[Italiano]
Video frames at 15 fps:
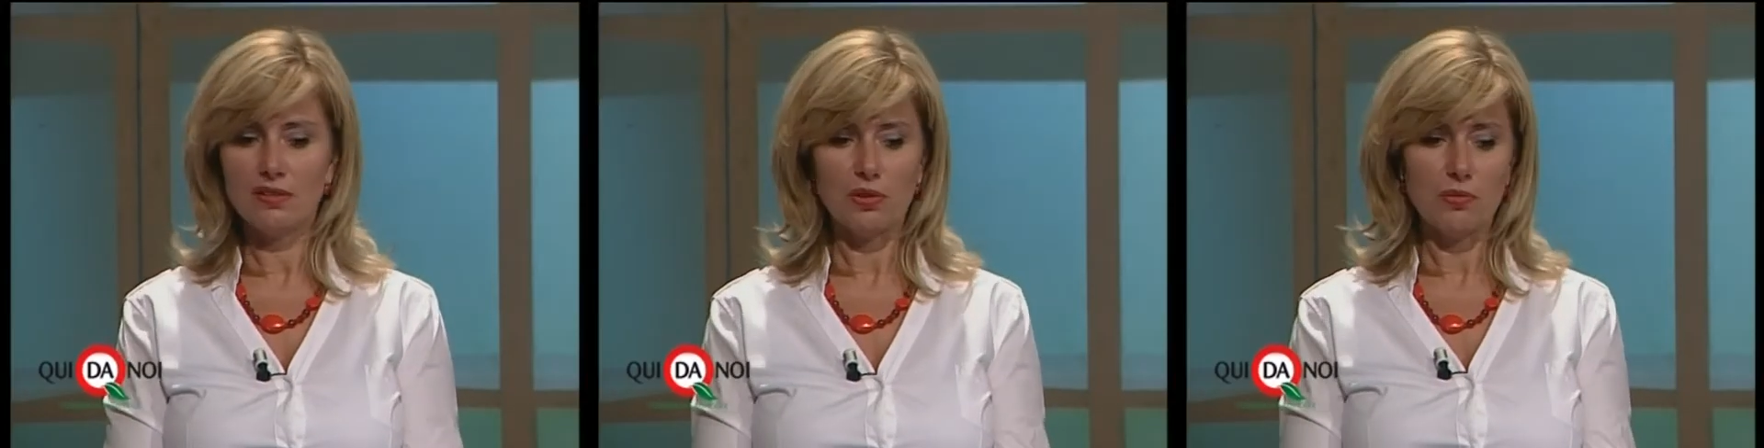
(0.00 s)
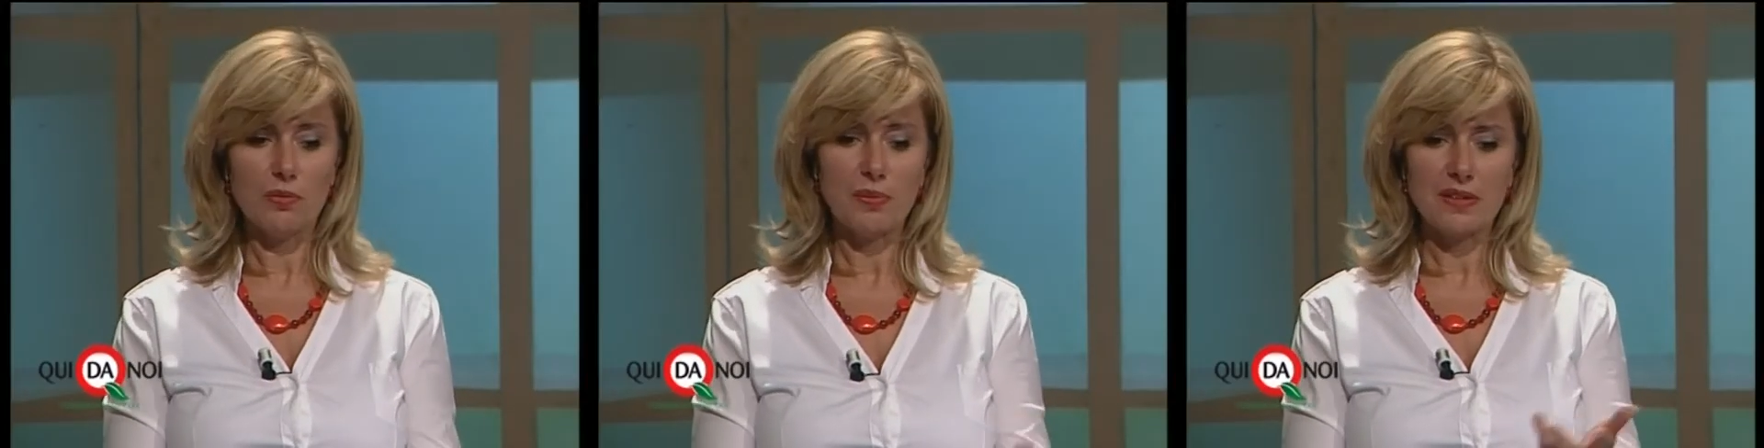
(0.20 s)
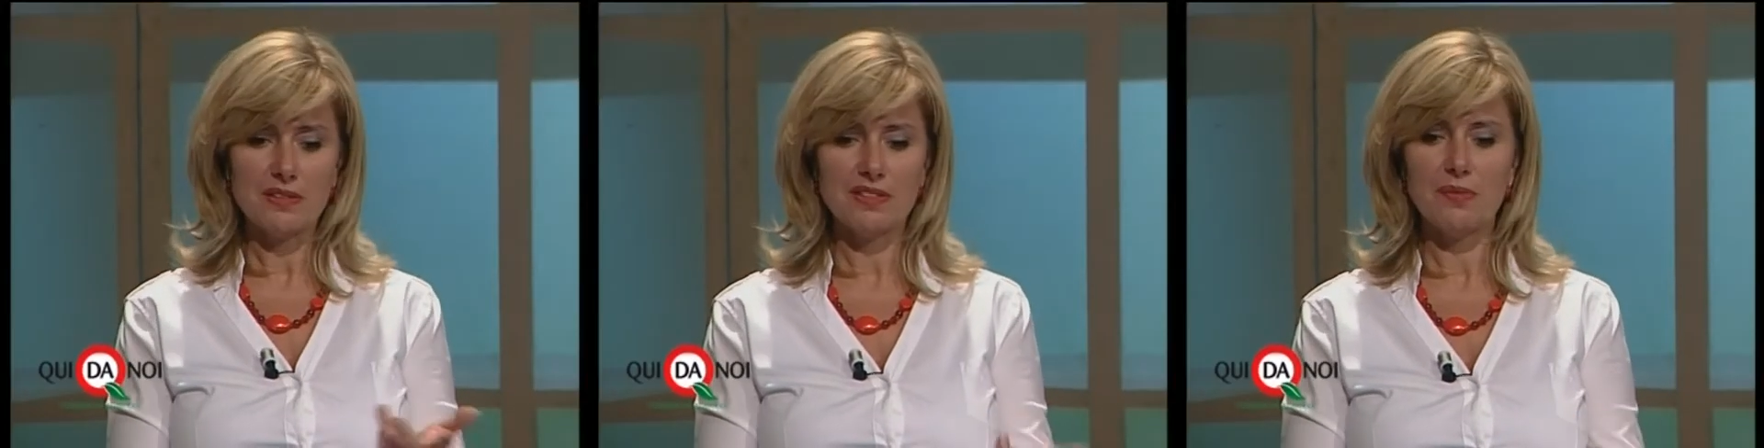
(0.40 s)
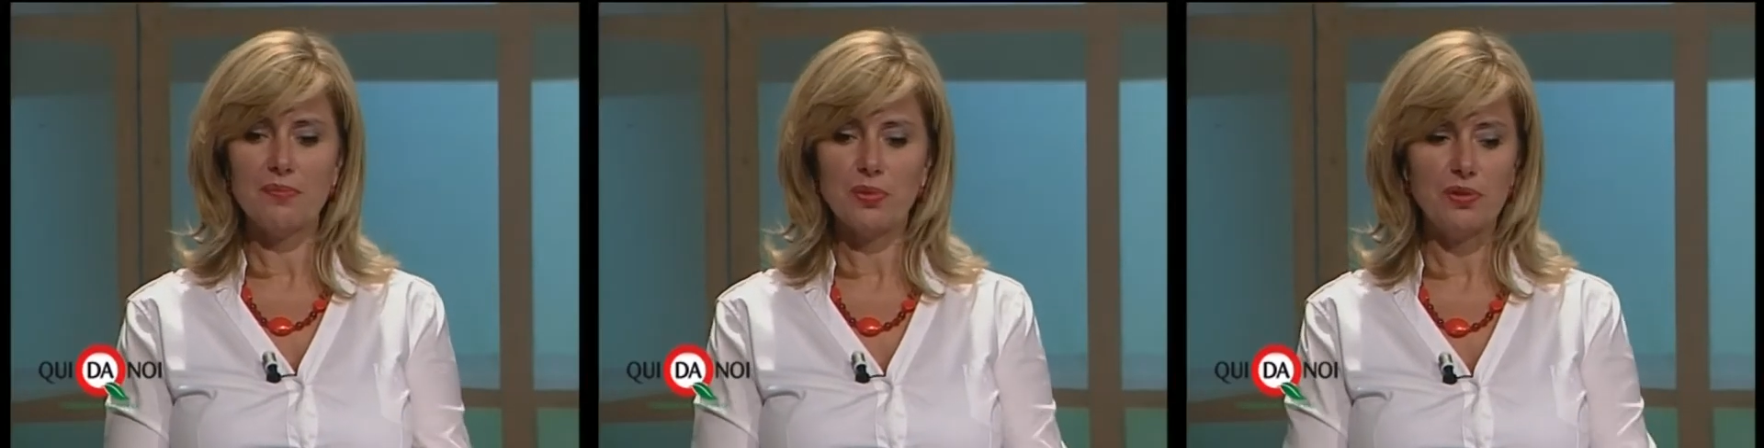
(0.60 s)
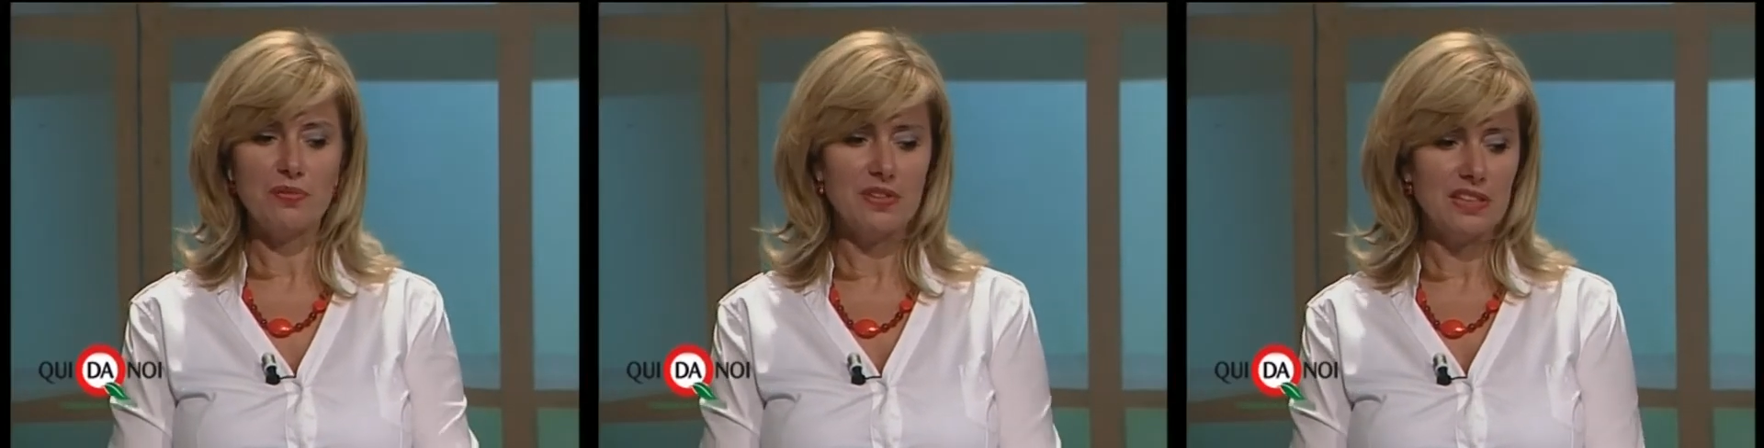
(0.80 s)
come per
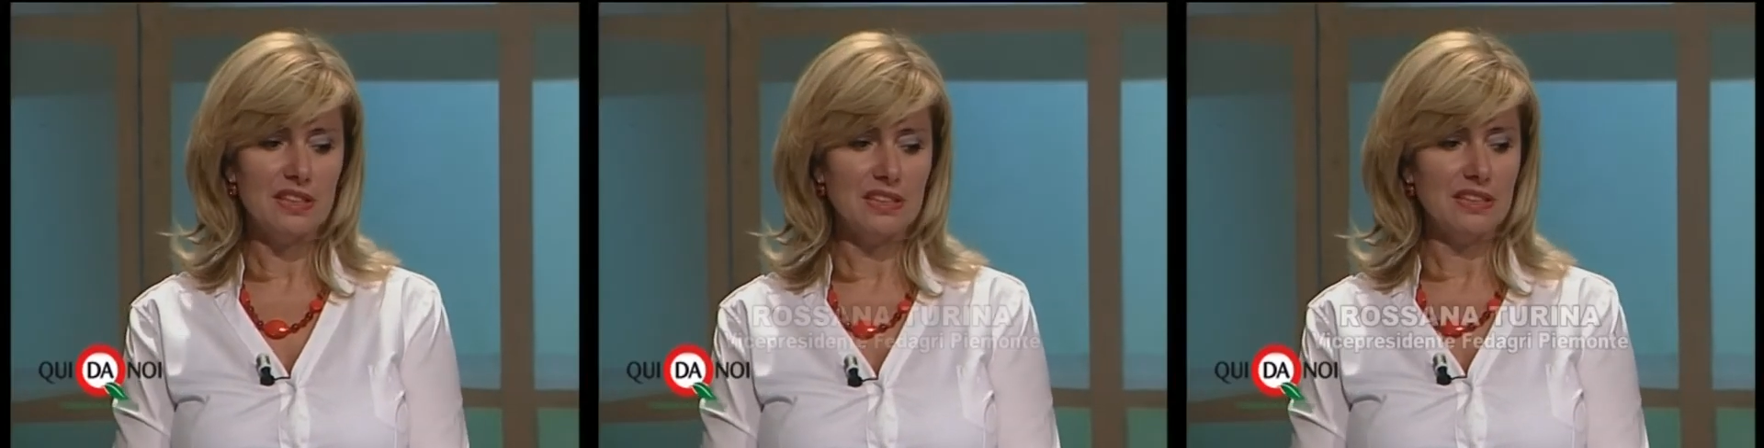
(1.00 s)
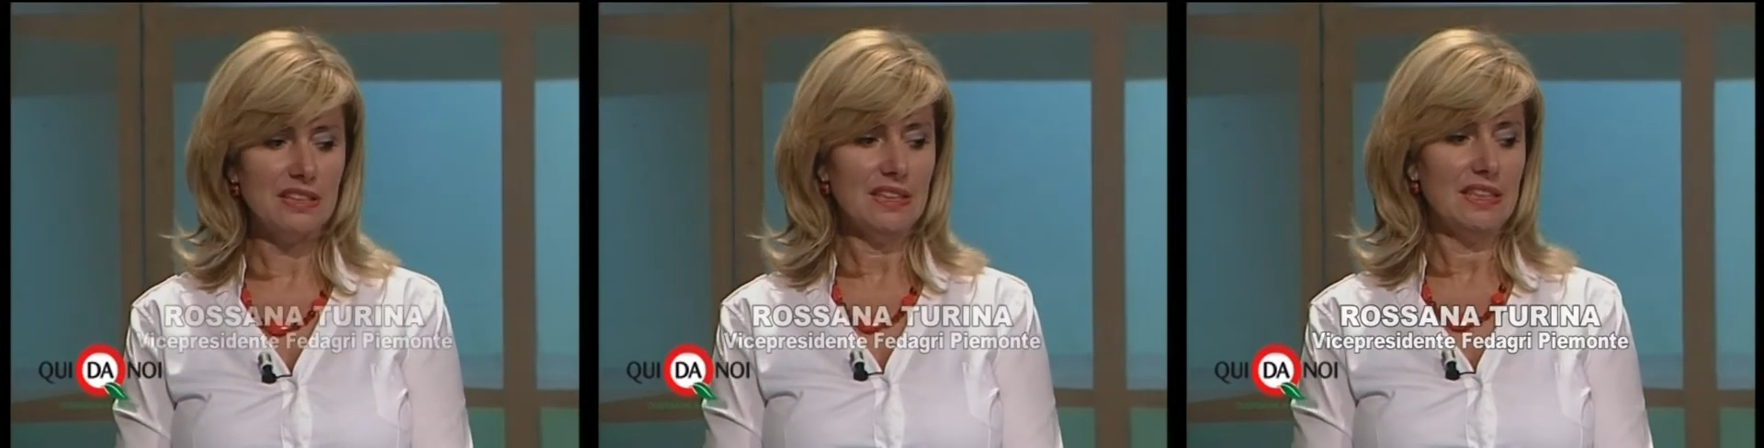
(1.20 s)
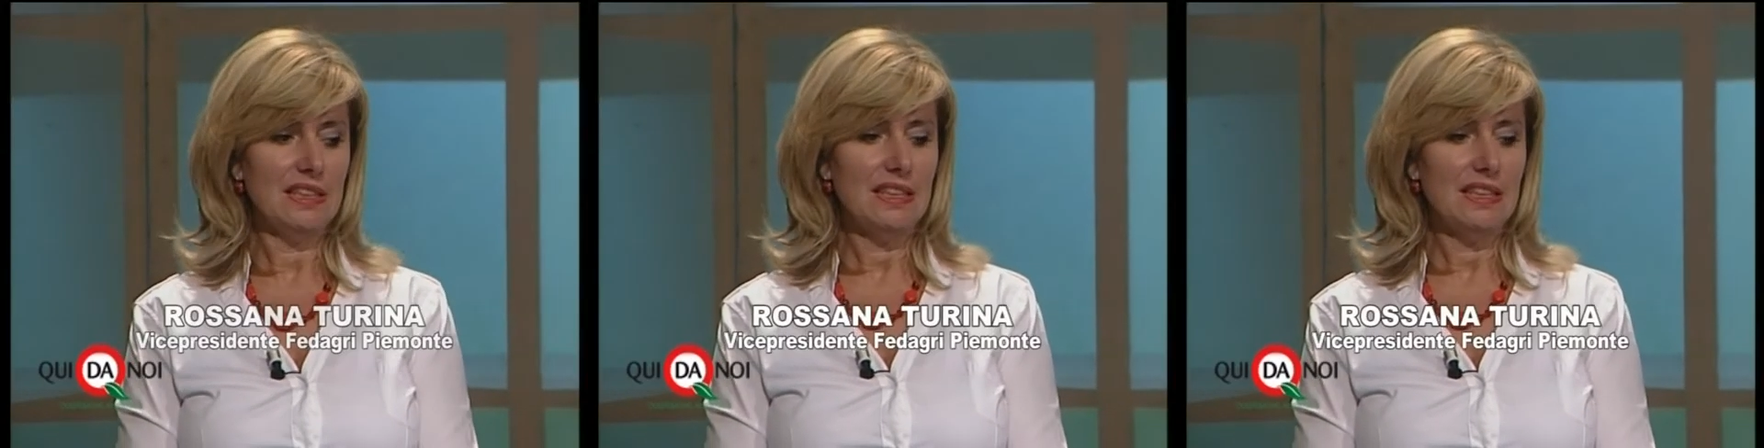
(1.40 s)
esempio i vini,